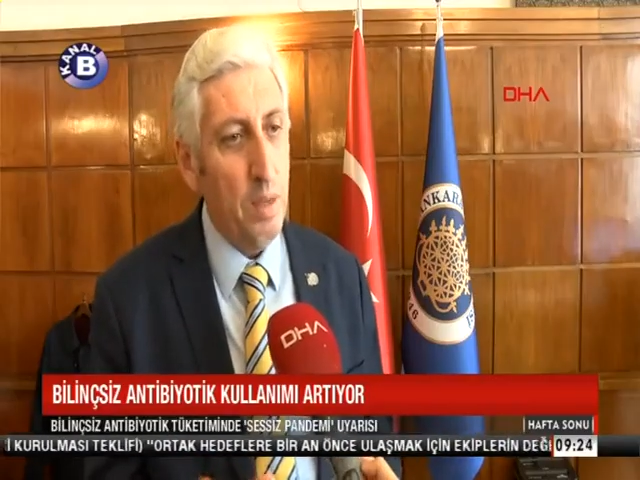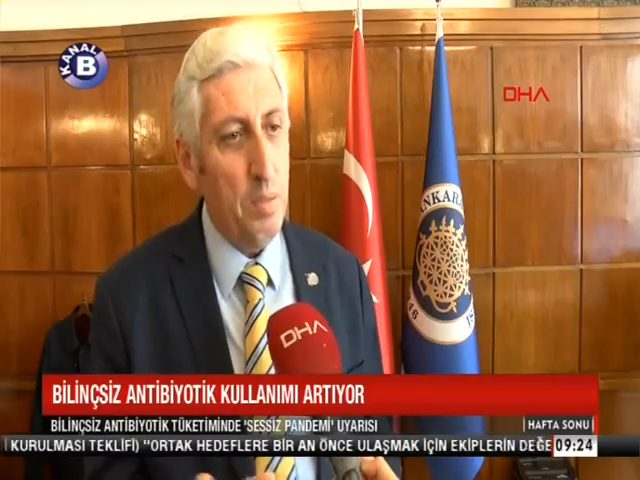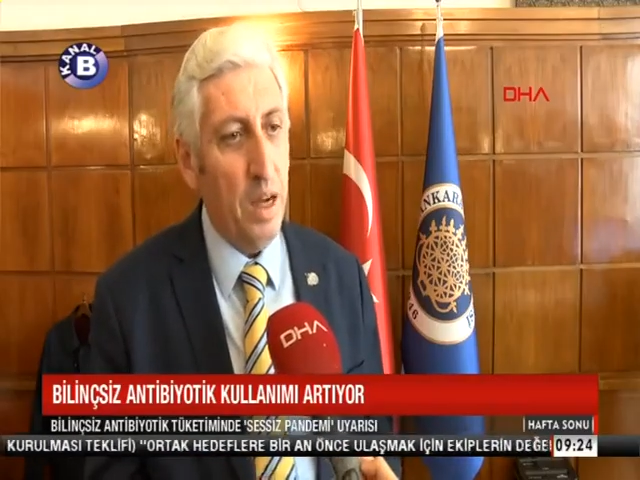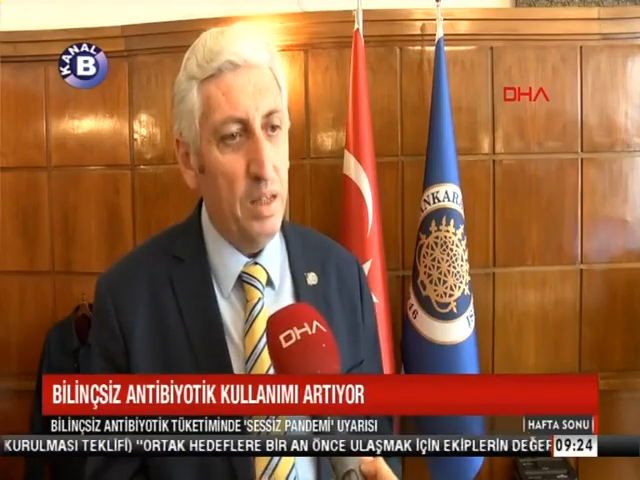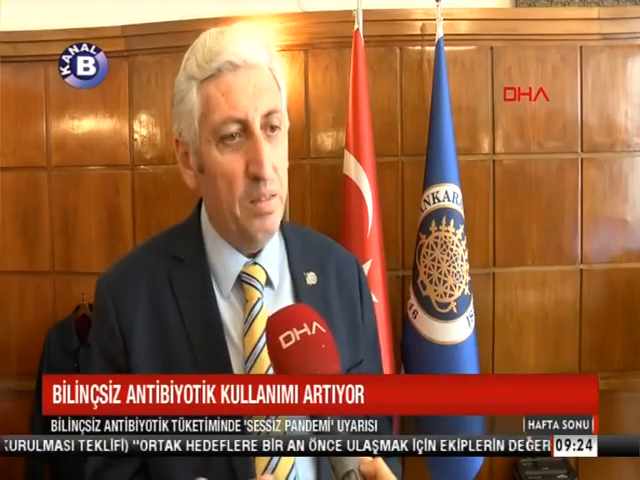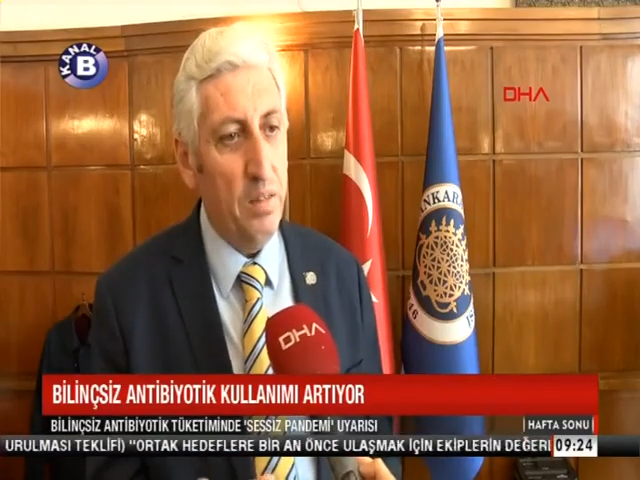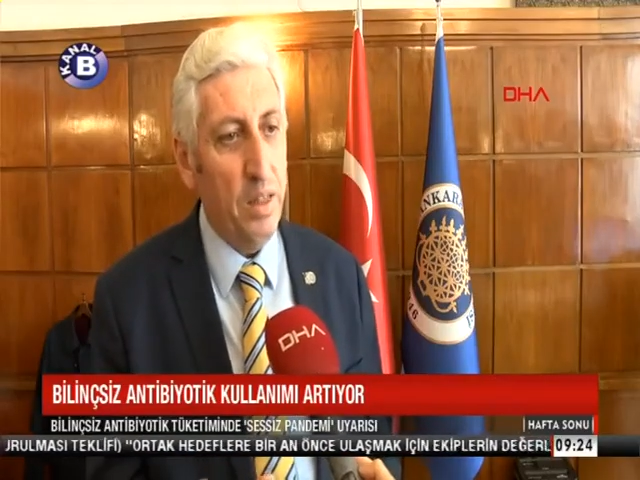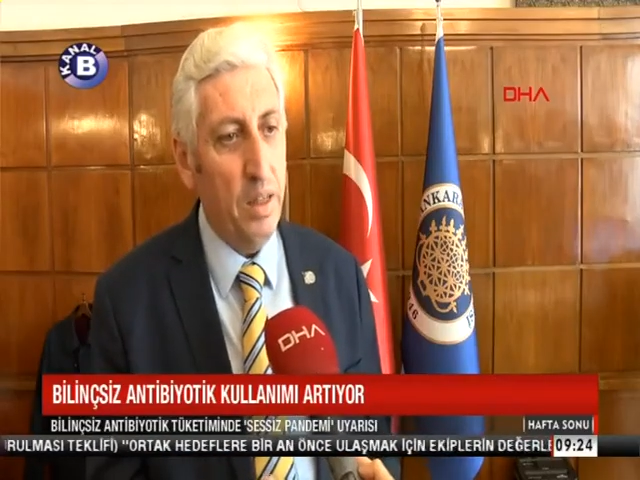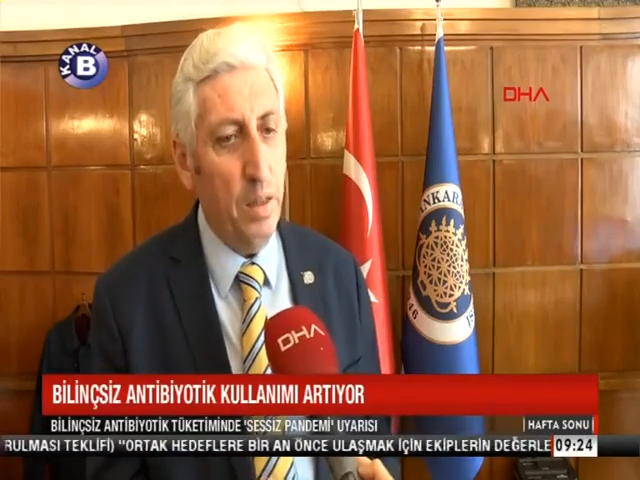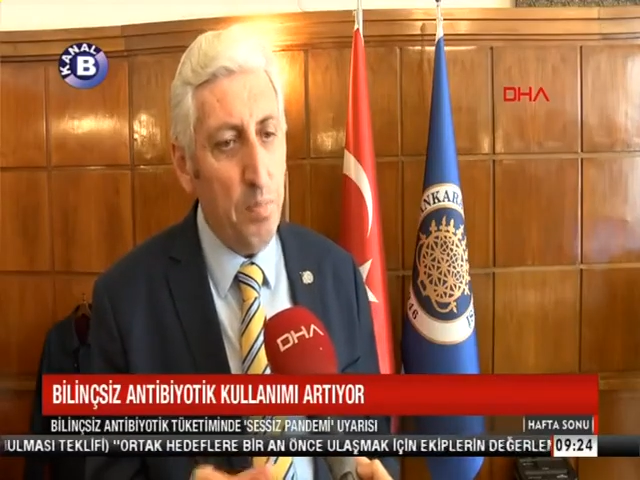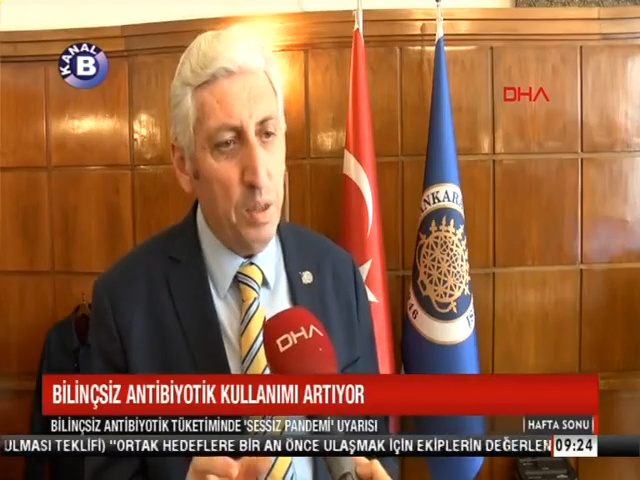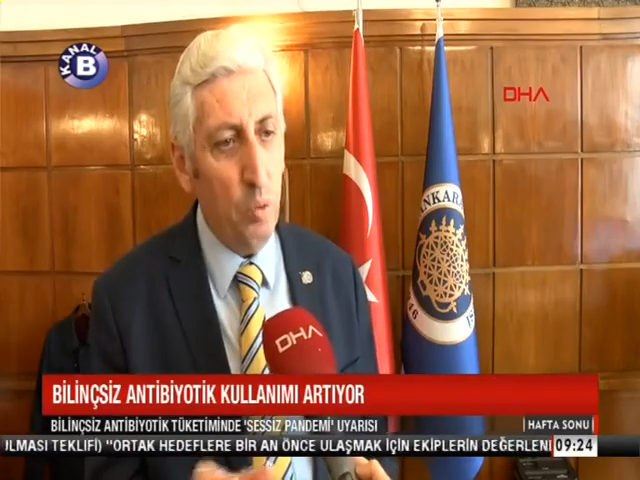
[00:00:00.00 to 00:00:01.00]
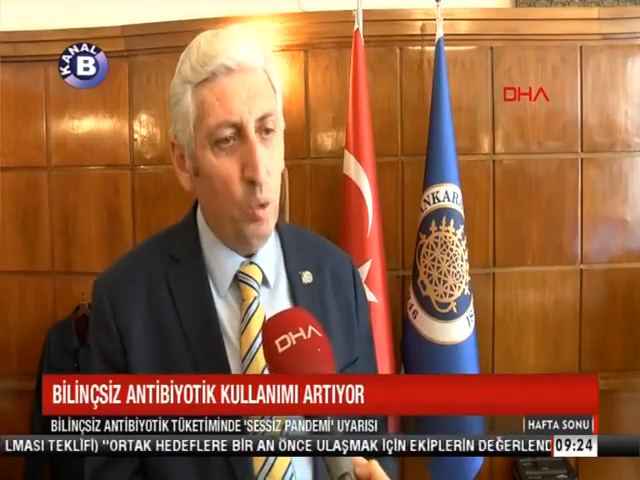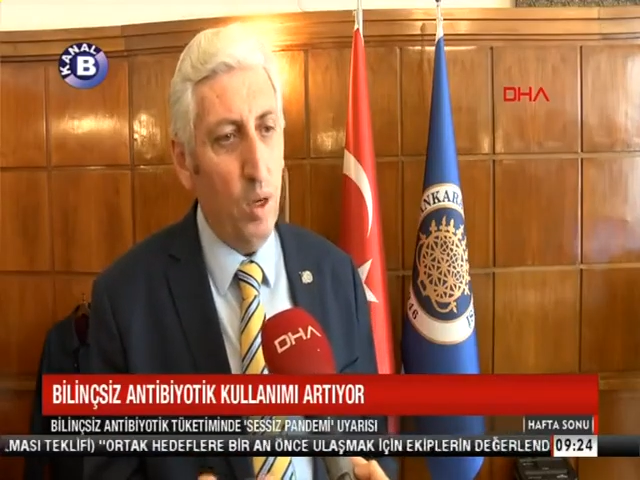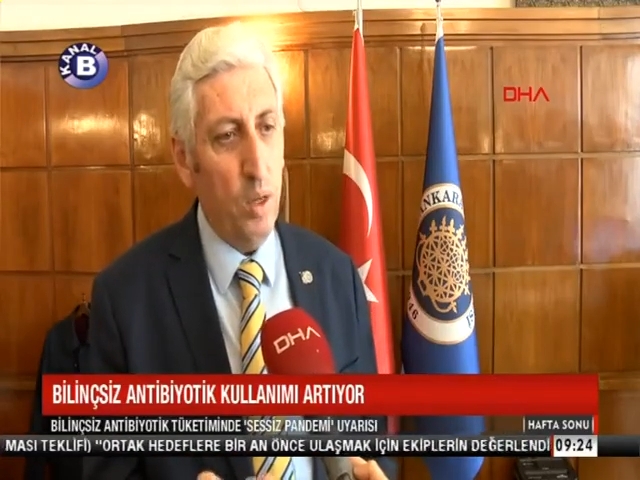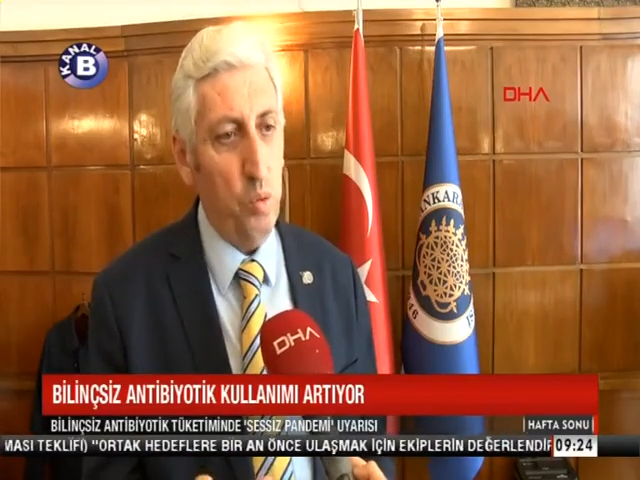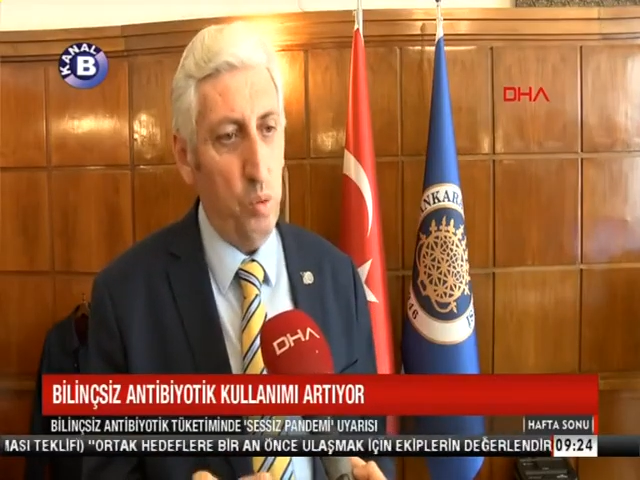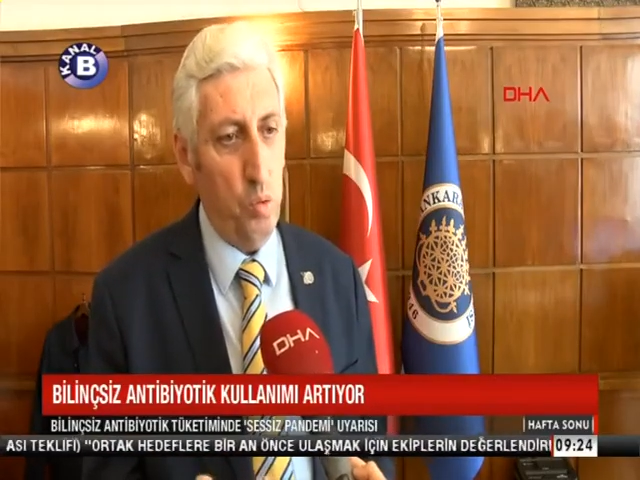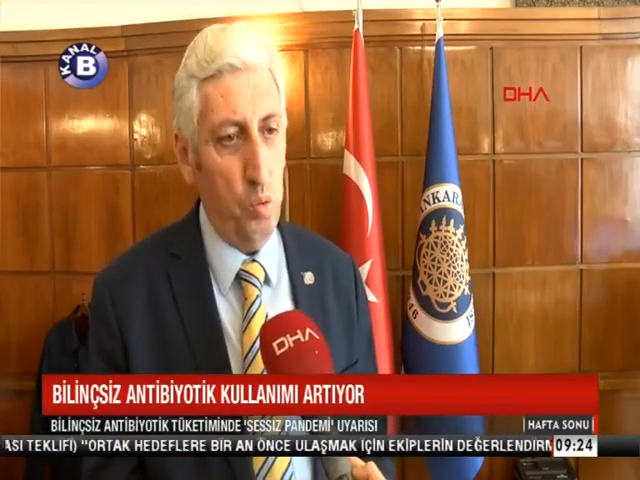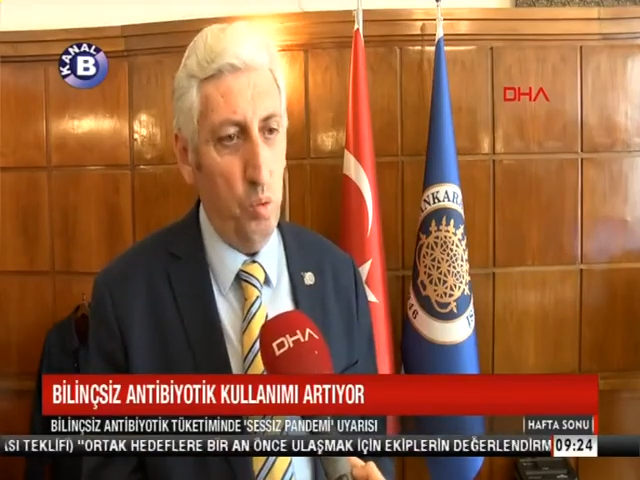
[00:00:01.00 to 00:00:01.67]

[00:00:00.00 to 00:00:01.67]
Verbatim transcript: adı verilen bir olay söz